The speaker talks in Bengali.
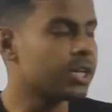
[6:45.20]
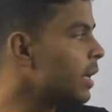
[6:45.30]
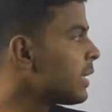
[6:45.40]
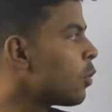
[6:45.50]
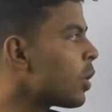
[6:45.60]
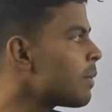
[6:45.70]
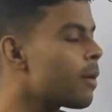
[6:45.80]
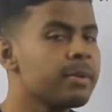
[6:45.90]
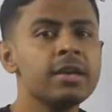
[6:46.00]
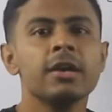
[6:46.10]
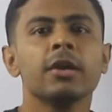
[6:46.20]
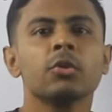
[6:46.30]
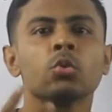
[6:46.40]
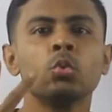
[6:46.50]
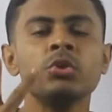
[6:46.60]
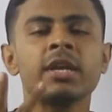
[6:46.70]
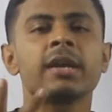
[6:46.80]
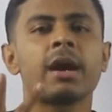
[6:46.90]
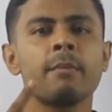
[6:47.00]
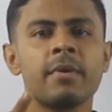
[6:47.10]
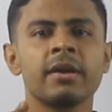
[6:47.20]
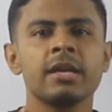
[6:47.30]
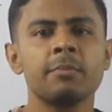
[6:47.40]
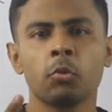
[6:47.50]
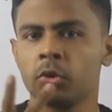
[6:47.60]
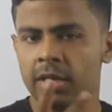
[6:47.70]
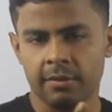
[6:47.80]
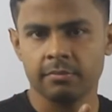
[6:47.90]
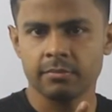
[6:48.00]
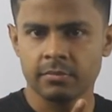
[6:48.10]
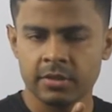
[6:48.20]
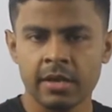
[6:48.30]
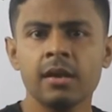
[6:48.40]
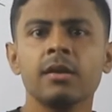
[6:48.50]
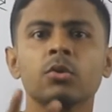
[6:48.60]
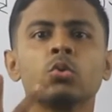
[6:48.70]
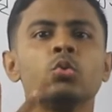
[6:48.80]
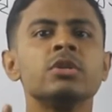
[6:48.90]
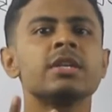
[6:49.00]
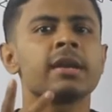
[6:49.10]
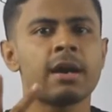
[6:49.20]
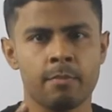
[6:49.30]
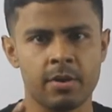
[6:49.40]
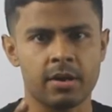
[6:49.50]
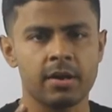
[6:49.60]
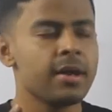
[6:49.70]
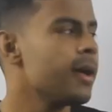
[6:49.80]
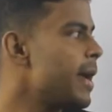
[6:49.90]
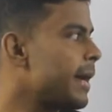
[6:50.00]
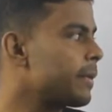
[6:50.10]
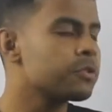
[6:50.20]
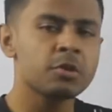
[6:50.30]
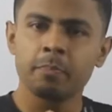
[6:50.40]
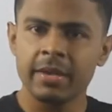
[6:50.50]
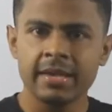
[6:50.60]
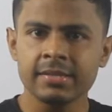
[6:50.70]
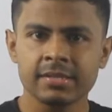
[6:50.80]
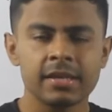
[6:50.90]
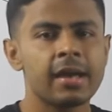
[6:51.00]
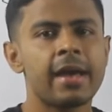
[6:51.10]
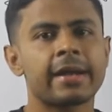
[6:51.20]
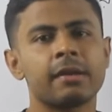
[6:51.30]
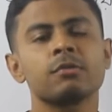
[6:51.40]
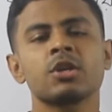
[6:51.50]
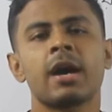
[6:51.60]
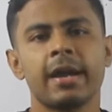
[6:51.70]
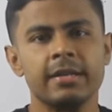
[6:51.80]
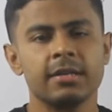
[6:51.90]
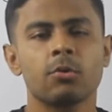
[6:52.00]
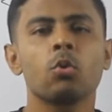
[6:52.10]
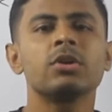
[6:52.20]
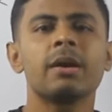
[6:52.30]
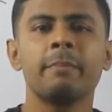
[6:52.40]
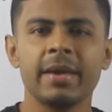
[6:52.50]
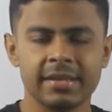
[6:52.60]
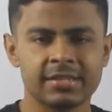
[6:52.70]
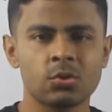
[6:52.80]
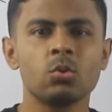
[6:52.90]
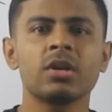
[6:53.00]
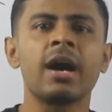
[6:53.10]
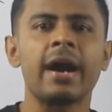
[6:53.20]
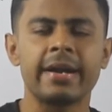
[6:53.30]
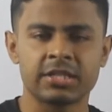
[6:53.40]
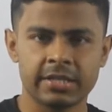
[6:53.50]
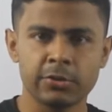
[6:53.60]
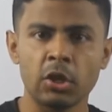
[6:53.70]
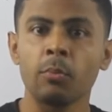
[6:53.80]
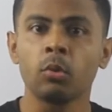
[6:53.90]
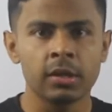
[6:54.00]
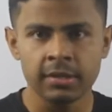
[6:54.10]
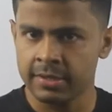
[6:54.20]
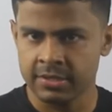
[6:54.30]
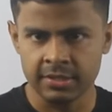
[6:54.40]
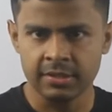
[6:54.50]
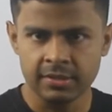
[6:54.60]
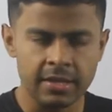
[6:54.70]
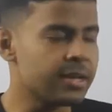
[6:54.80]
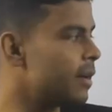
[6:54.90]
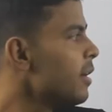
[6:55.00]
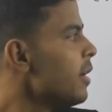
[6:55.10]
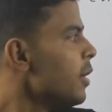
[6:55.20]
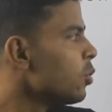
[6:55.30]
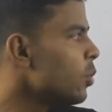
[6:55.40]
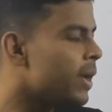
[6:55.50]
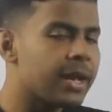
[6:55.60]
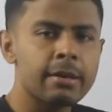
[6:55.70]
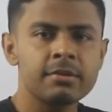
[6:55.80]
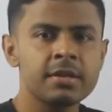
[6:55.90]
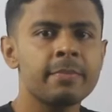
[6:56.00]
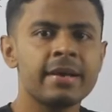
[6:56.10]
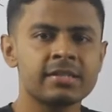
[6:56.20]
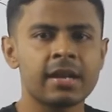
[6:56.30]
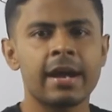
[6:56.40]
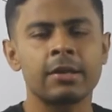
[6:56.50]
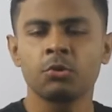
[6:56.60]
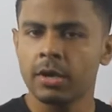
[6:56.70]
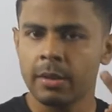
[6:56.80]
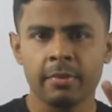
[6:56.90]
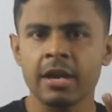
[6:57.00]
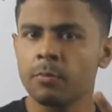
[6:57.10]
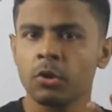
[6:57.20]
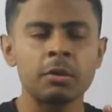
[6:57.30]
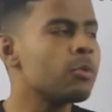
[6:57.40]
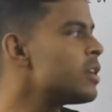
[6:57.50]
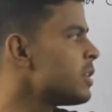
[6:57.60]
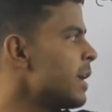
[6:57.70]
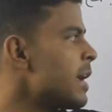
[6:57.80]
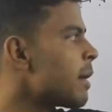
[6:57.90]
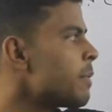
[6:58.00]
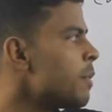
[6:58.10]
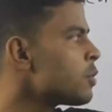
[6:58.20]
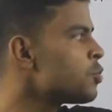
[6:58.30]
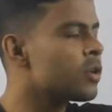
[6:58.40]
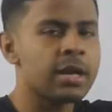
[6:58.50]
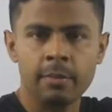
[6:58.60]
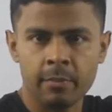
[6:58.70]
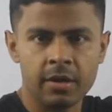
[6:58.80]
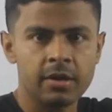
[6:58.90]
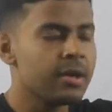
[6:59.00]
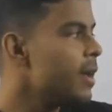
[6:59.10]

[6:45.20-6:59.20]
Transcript: সেখানে কি করলাম আমি দুইটা নাম্বার ইনপুট নিলাম তাই না দুইটা নাম্বার একটা হচ্ছে বেস একটা হচ্ছে হাইট কোনটা বেস কোনটা হাইট সেটা কিন্তু আমি বলে দিয়েছি তাই না তো এখানে আমাদের বেস আর হাইট দুটা নাম্বার ইনপুট নিব এই যে এ আর বি হচ্ছে দুটা নাম্বার